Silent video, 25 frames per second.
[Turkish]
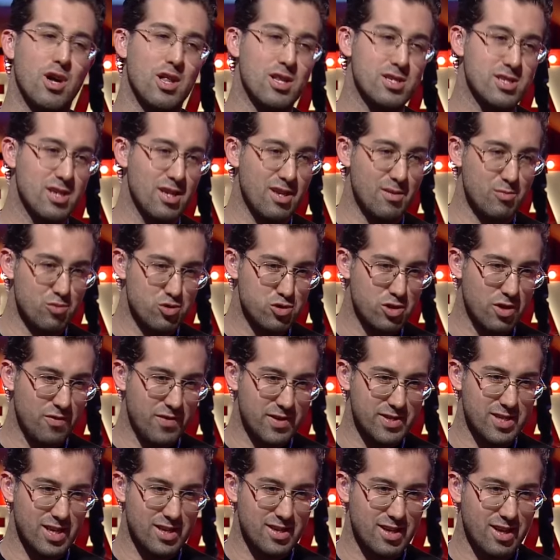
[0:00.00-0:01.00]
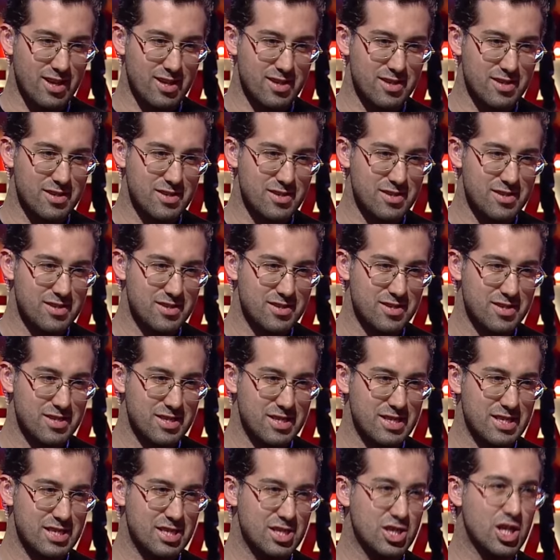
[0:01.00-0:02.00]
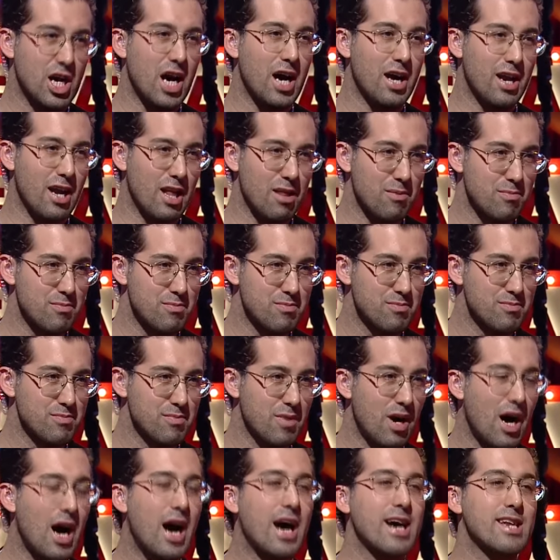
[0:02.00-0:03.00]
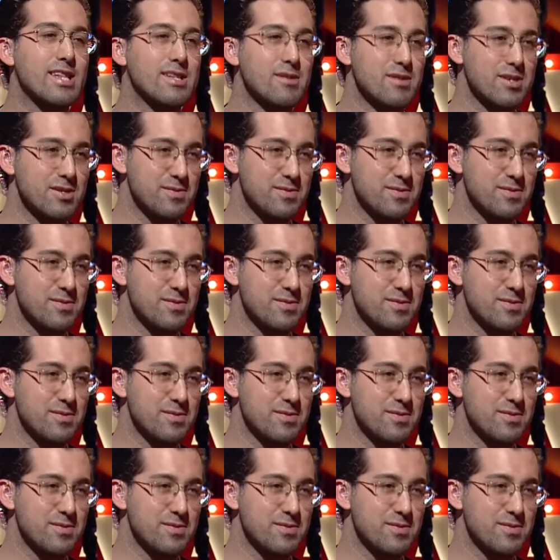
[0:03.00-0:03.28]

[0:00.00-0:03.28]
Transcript: alkışlarla Mustafa Sandal'ı çağıralım. Haydi.